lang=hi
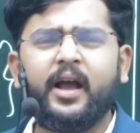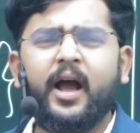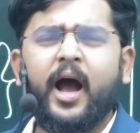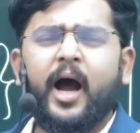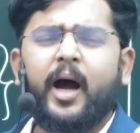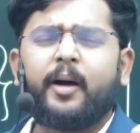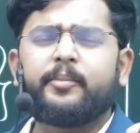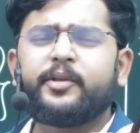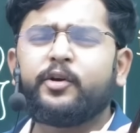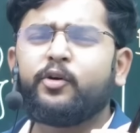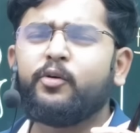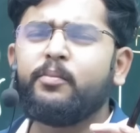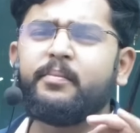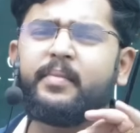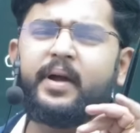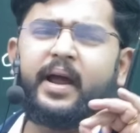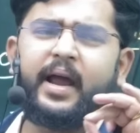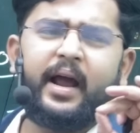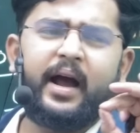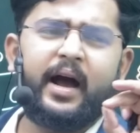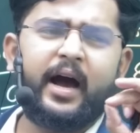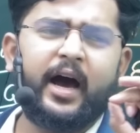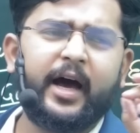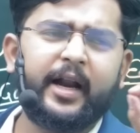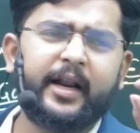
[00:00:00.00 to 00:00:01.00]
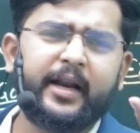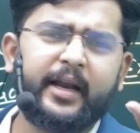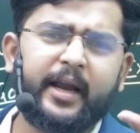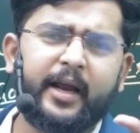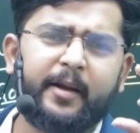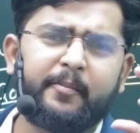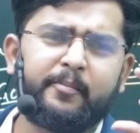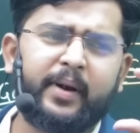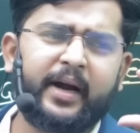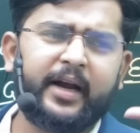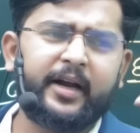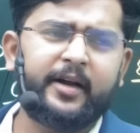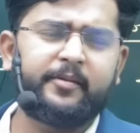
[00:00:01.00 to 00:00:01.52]
अब देखो मैं हर एक
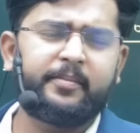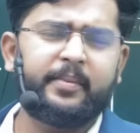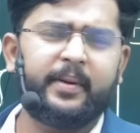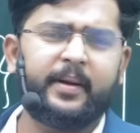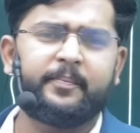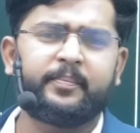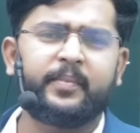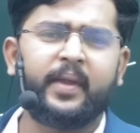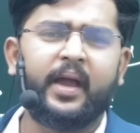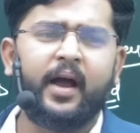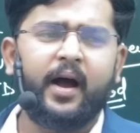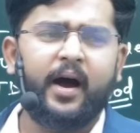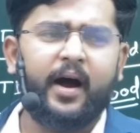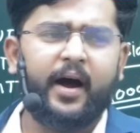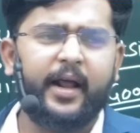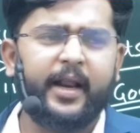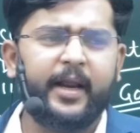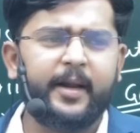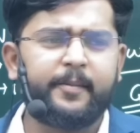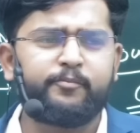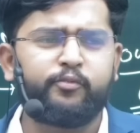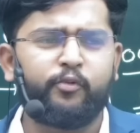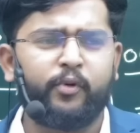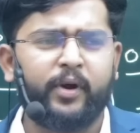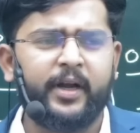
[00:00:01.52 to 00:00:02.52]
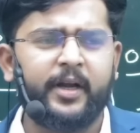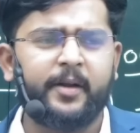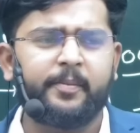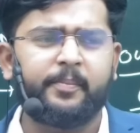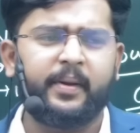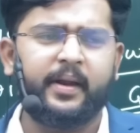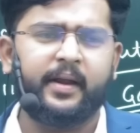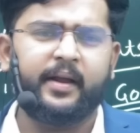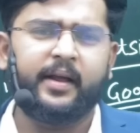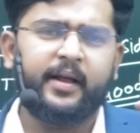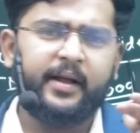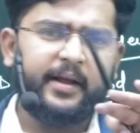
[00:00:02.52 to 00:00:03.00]
पॉइंट पे हर एक पॉइंट पे